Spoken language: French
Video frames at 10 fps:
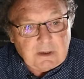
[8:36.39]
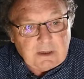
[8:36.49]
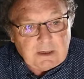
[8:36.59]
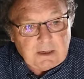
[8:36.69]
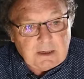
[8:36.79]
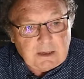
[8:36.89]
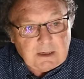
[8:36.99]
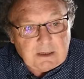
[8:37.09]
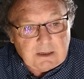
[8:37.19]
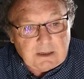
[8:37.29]

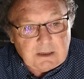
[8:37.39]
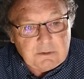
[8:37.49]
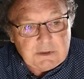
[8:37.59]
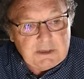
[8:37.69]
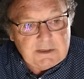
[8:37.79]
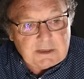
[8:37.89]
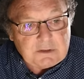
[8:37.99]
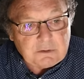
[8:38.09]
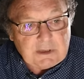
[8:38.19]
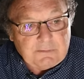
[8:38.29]
à
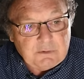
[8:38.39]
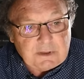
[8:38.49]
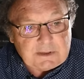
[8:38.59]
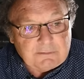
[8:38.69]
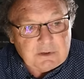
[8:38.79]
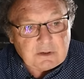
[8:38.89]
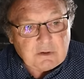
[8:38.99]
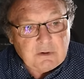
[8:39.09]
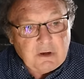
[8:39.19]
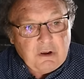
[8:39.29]
l'utilisation de l'avion, à savoir que